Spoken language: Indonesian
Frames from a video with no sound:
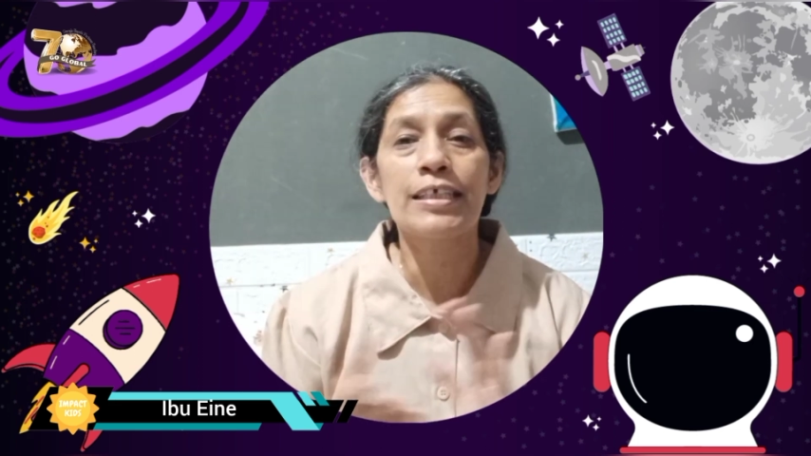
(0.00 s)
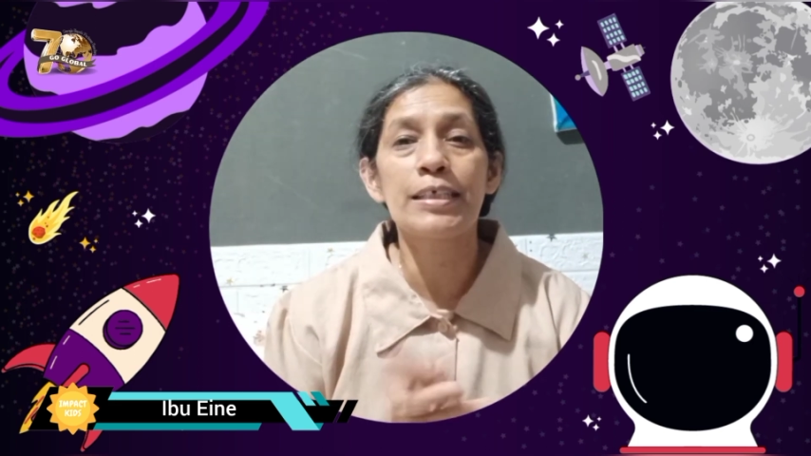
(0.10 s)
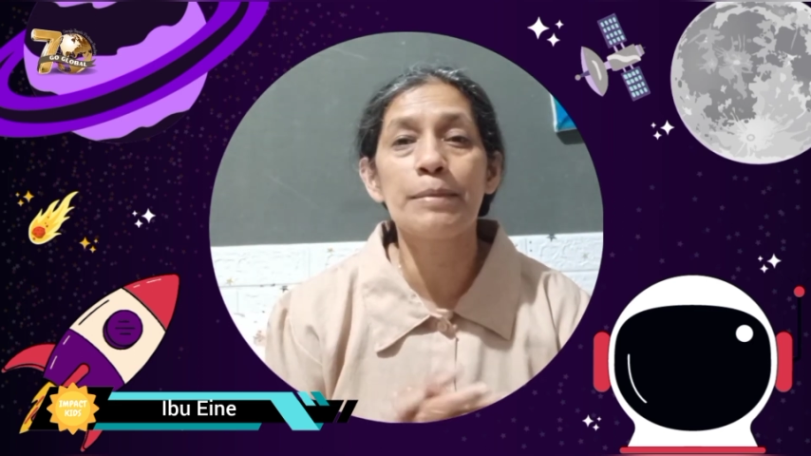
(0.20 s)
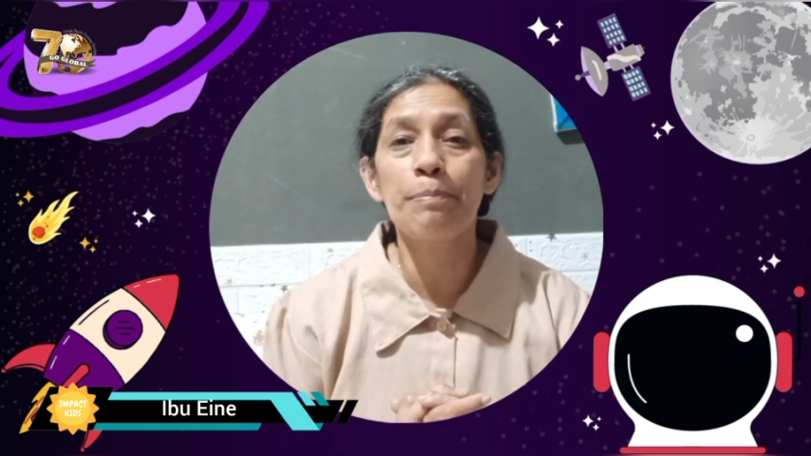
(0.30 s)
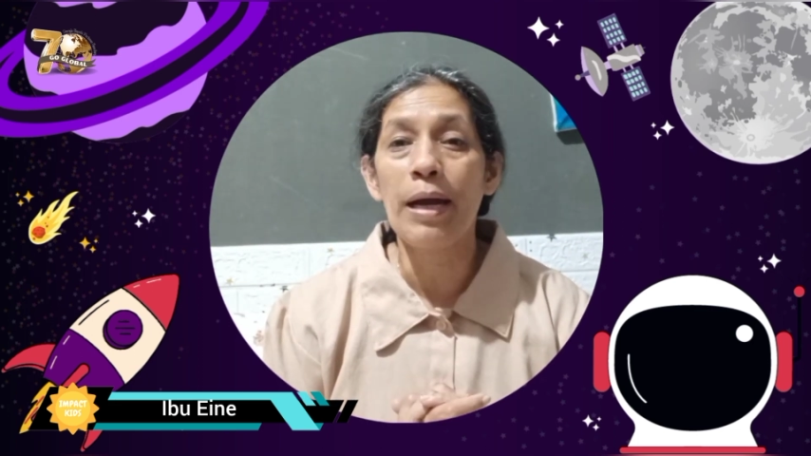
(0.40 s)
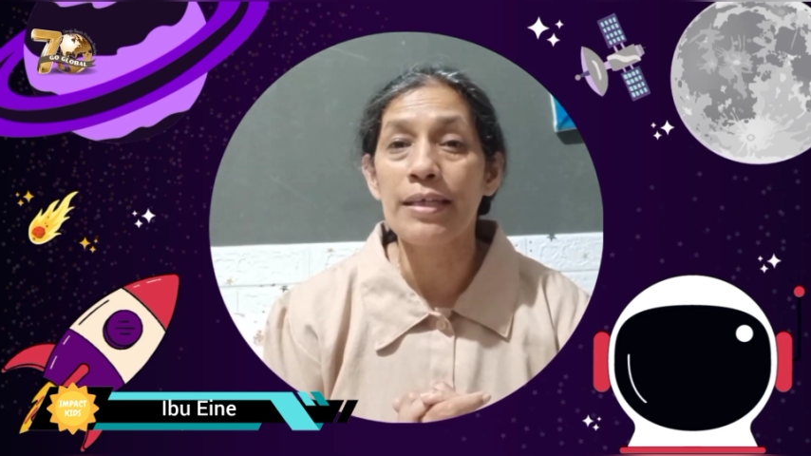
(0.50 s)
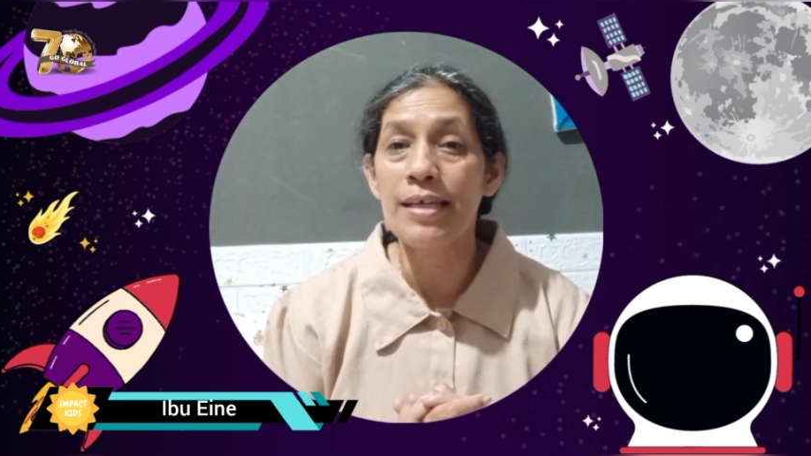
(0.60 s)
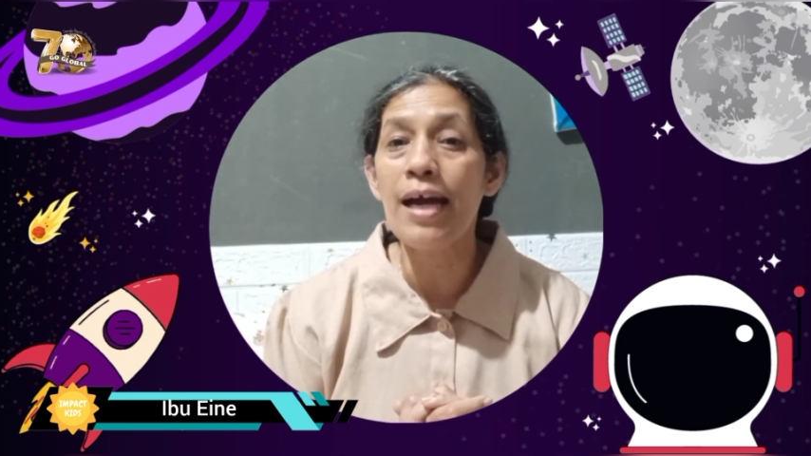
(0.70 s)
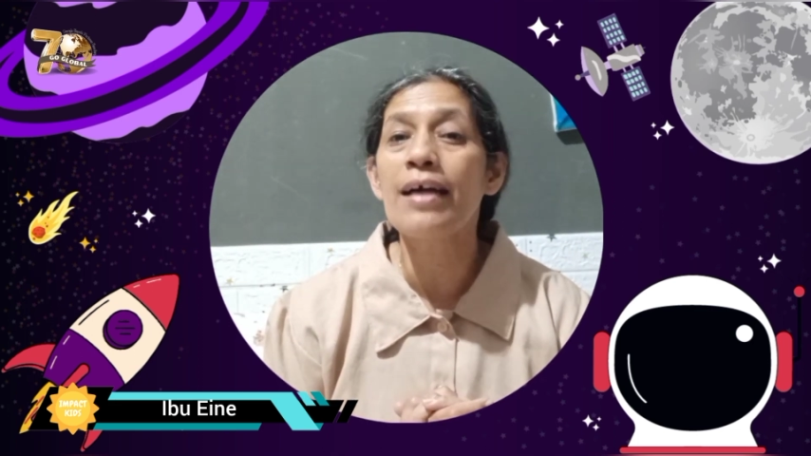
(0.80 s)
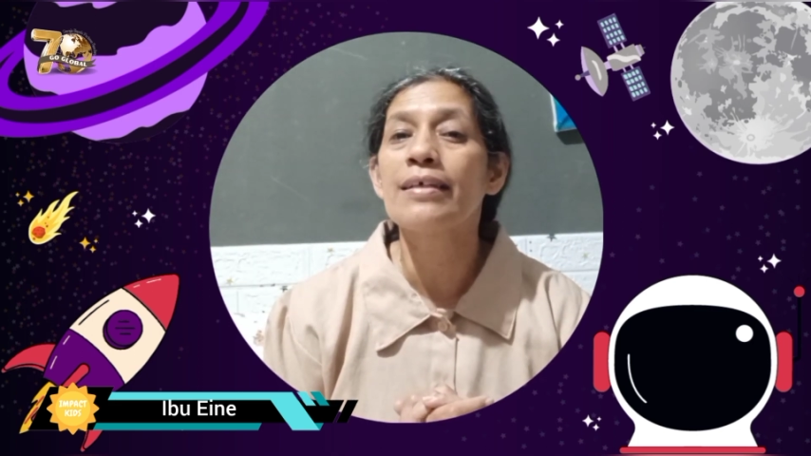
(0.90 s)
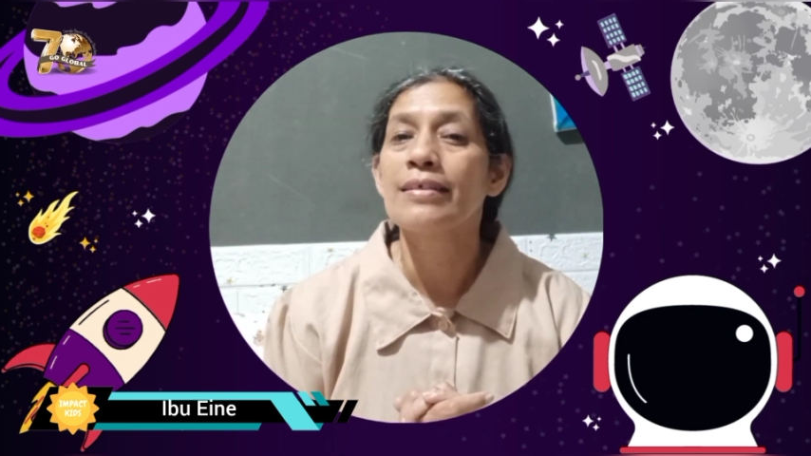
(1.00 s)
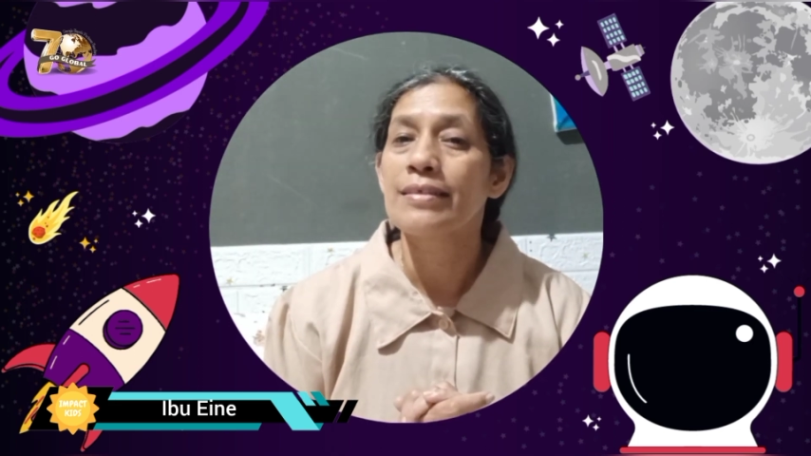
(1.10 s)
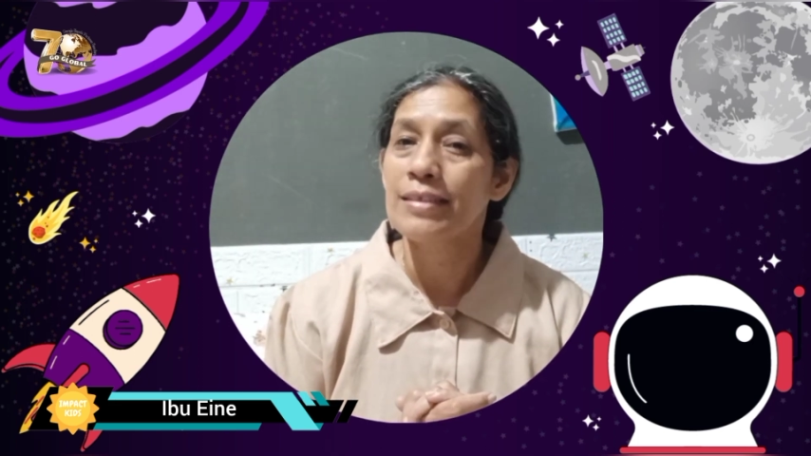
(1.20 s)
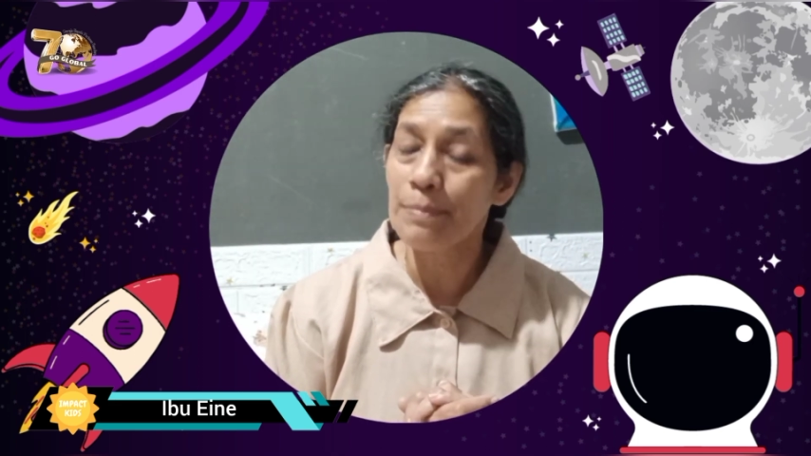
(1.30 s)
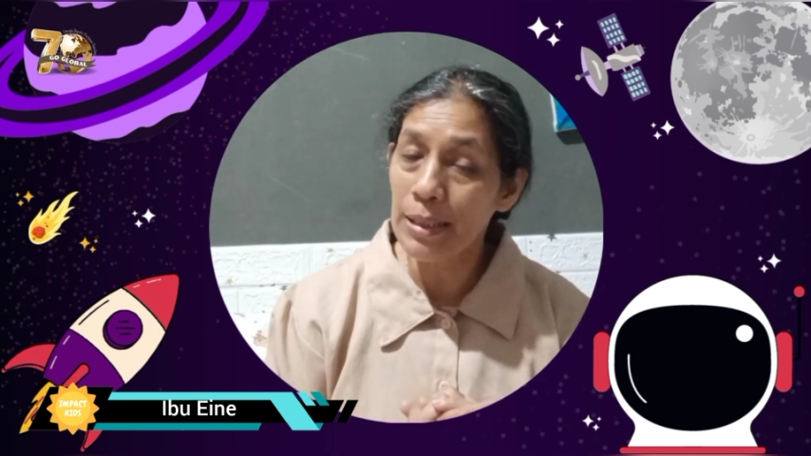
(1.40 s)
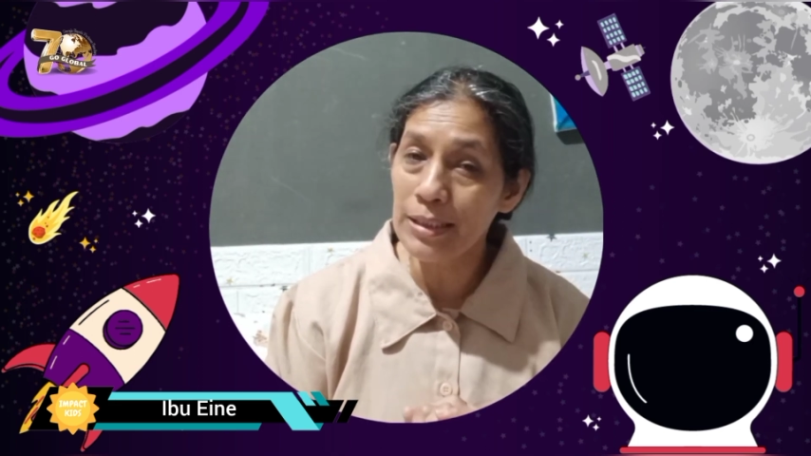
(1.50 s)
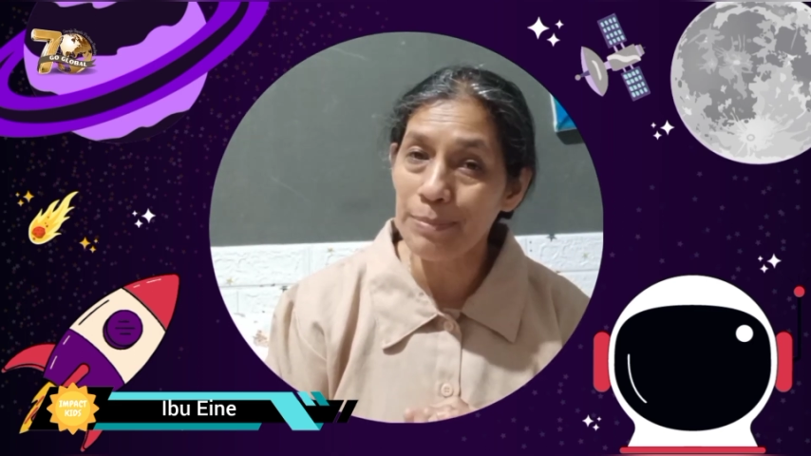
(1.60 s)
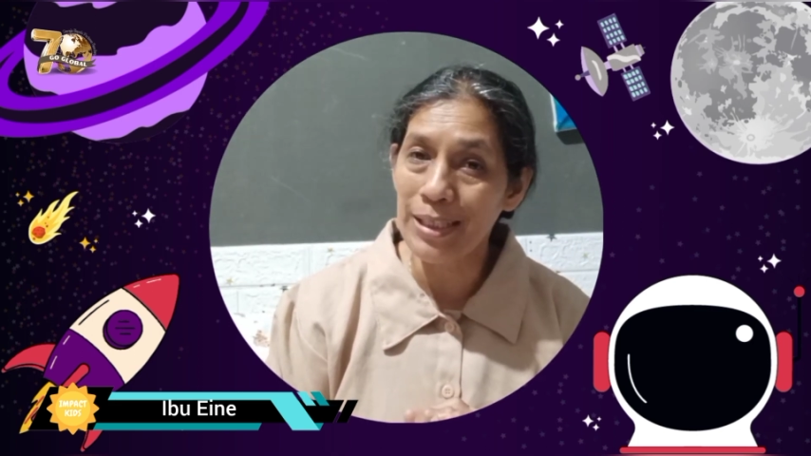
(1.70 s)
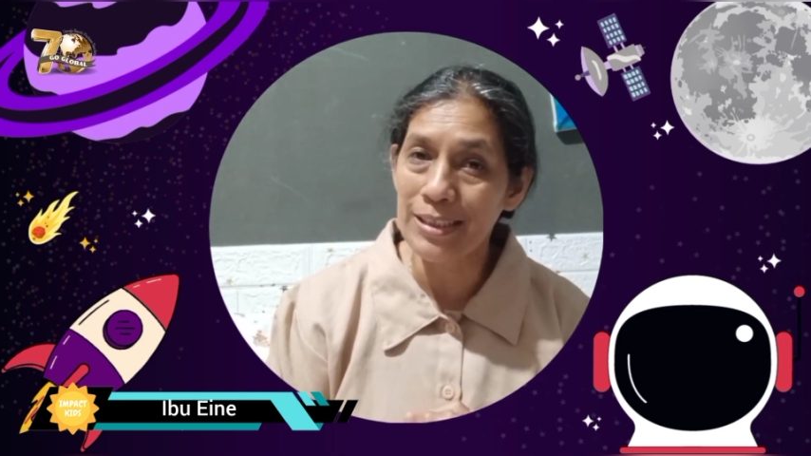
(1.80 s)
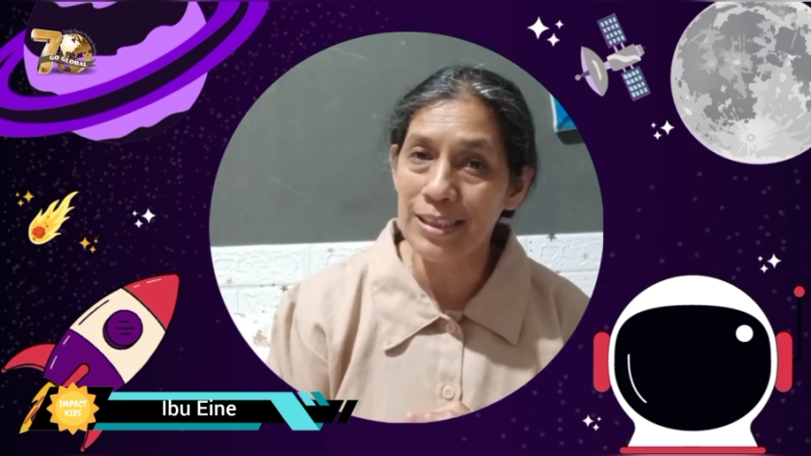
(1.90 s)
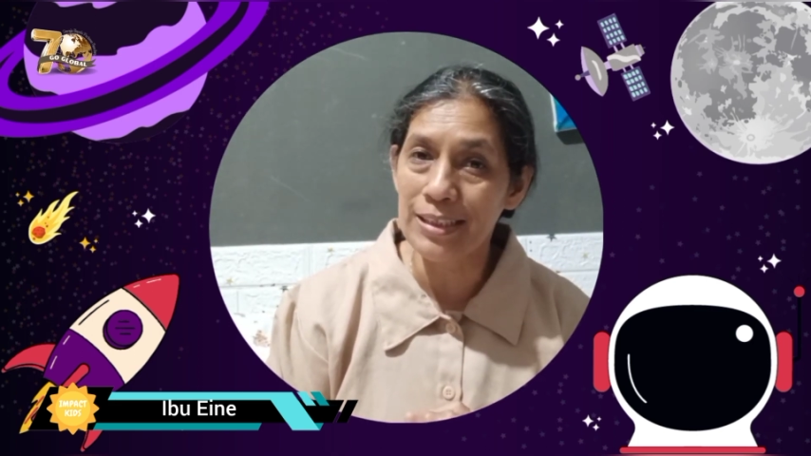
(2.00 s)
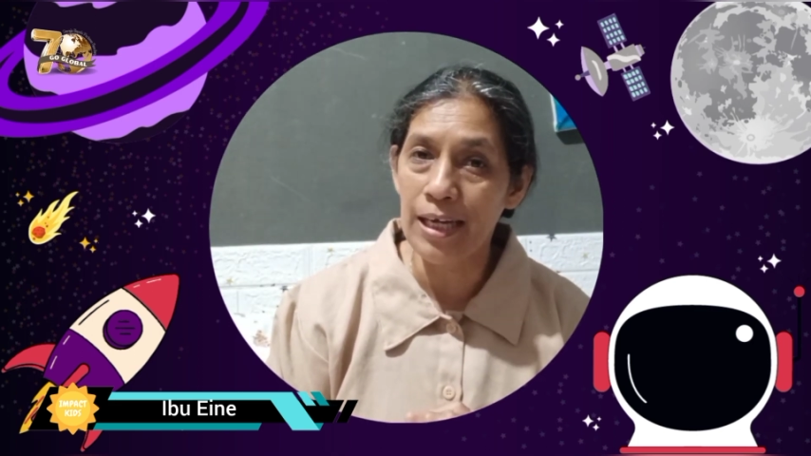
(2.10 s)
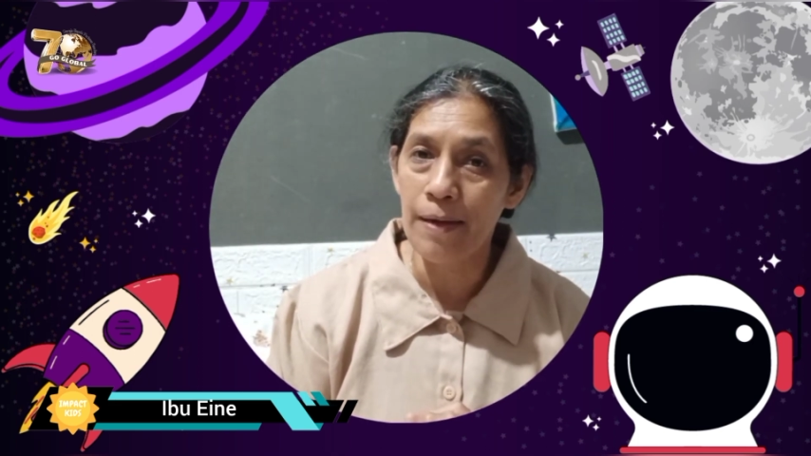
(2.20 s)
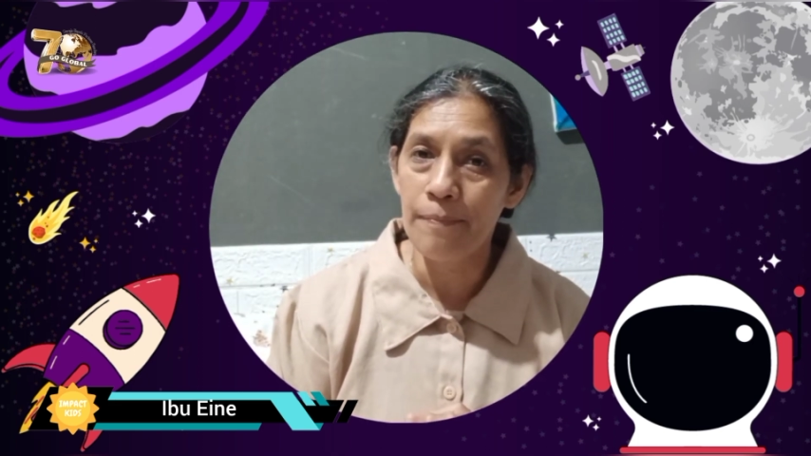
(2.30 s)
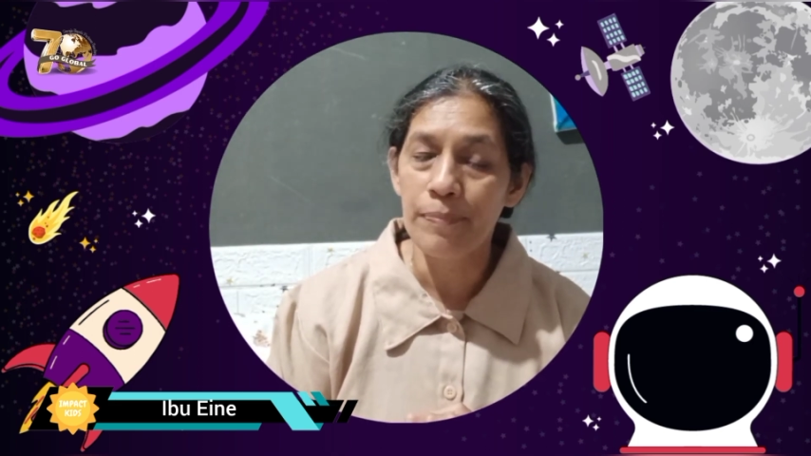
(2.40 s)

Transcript: kepada teman-teman kita,